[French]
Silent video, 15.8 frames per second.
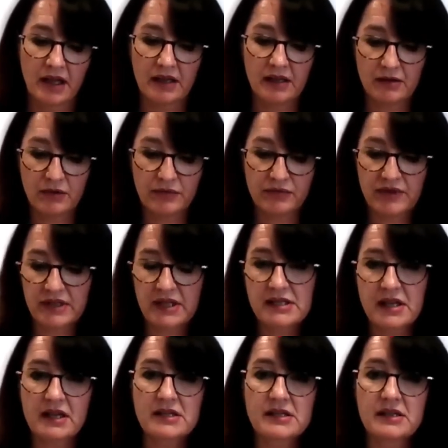Et le fait
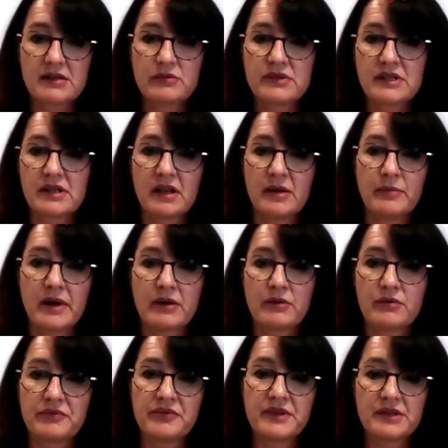qu'ils aient accès aussi à un
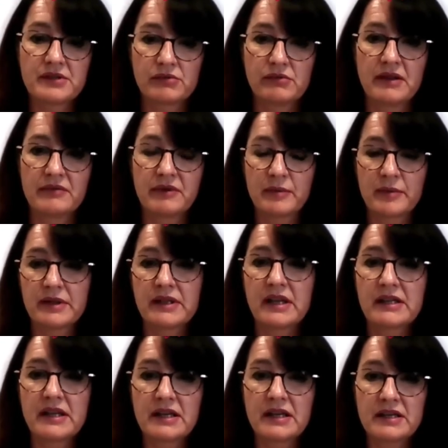back-office où il y a vraiment une
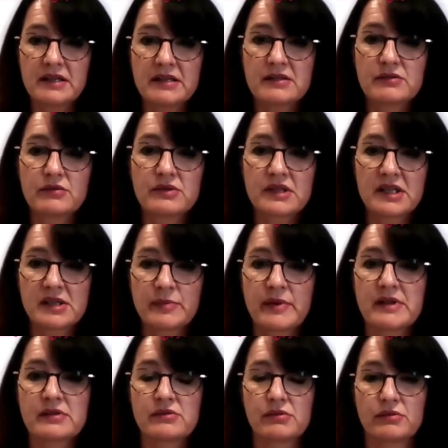analyse de ce qui se
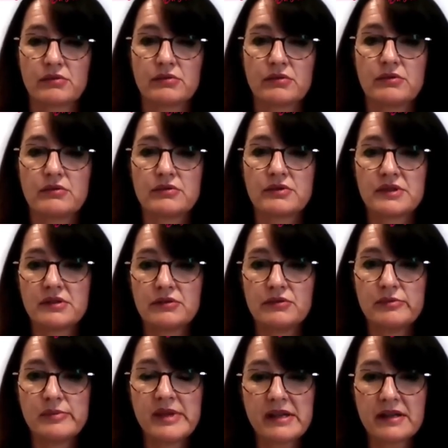passe sur le, site
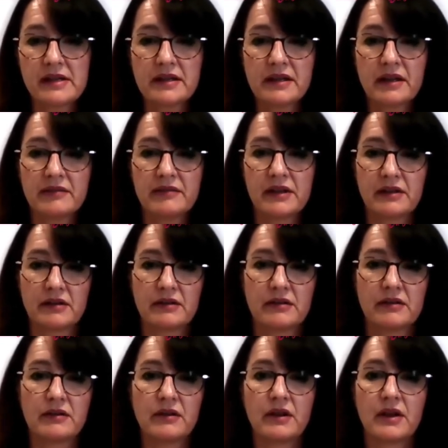du bien avec
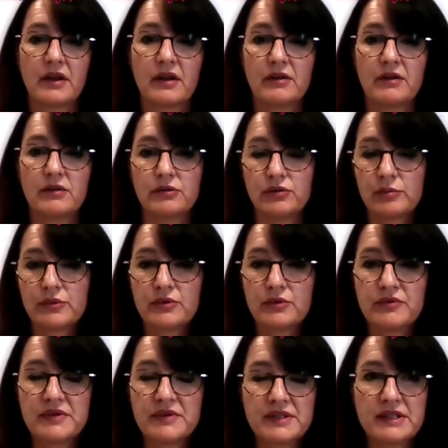euh, le nombre de
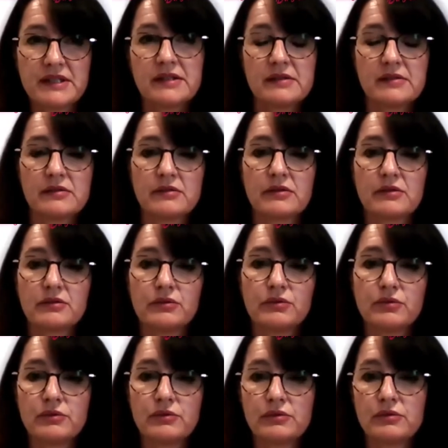visites, euh,
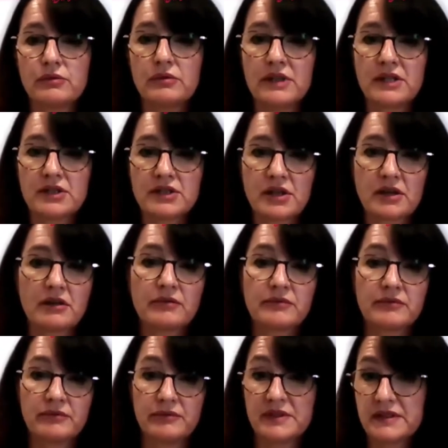d'où les gens
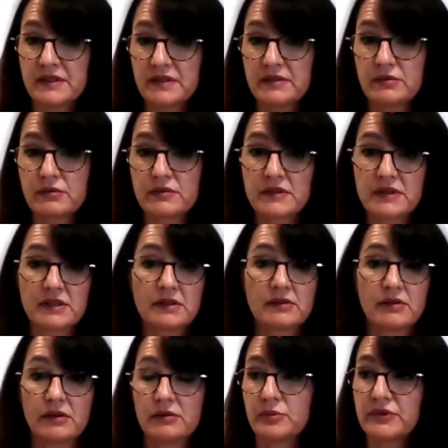visitent aussi
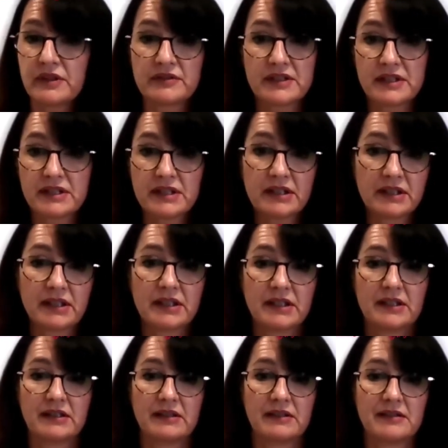dans le monde mmh. entier,
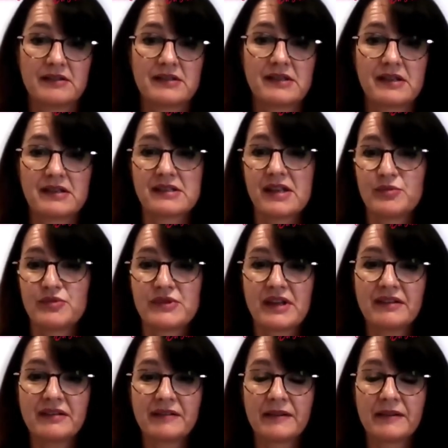mmh. c'est assez amusant.